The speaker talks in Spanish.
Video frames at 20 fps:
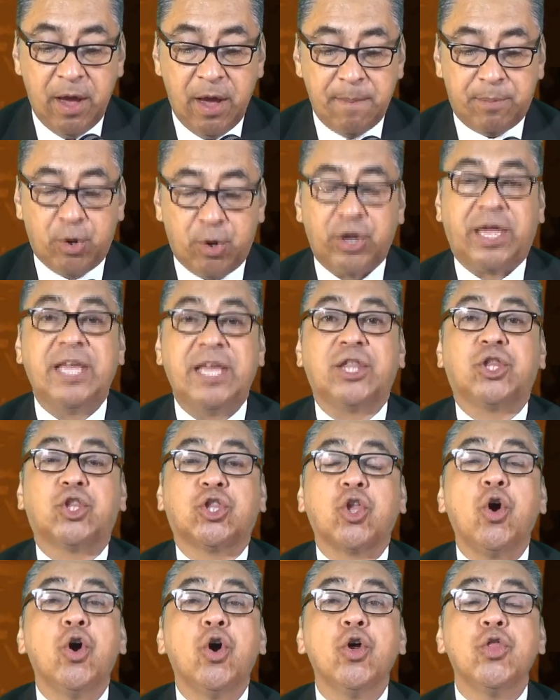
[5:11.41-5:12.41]
porque
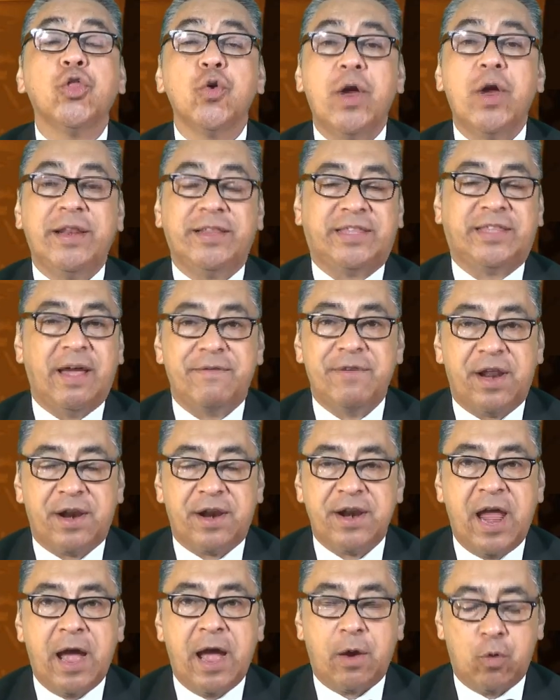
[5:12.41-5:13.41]
todo el
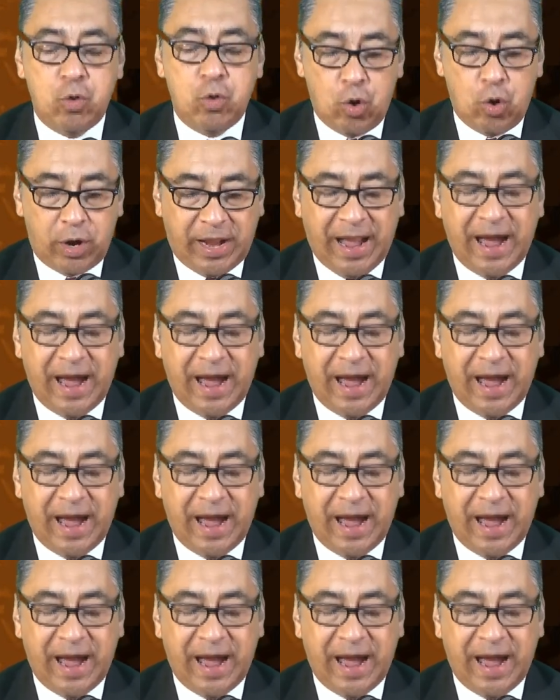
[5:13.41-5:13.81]
tabernáculo,